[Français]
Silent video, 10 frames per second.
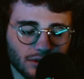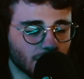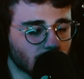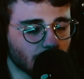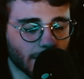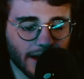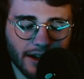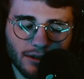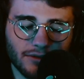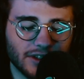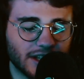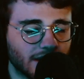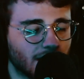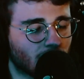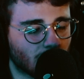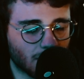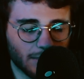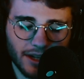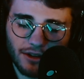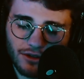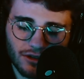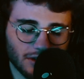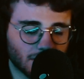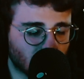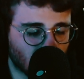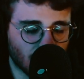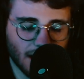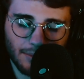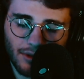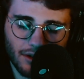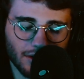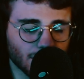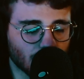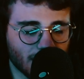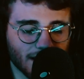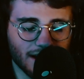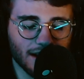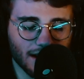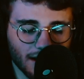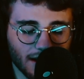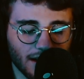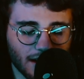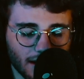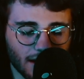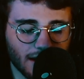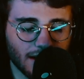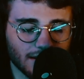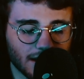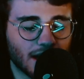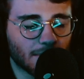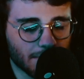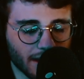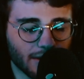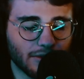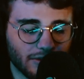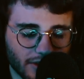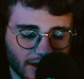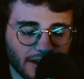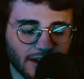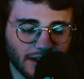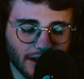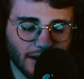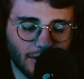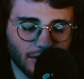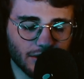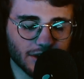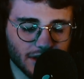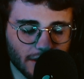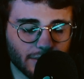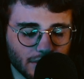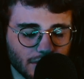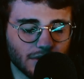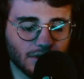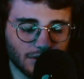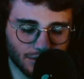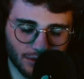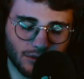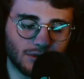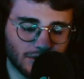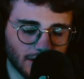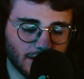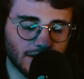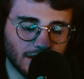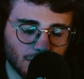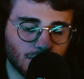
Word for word: est une belle ville remplie de gens un peu de droite. Mais on fait des gros chapeaux, donc on les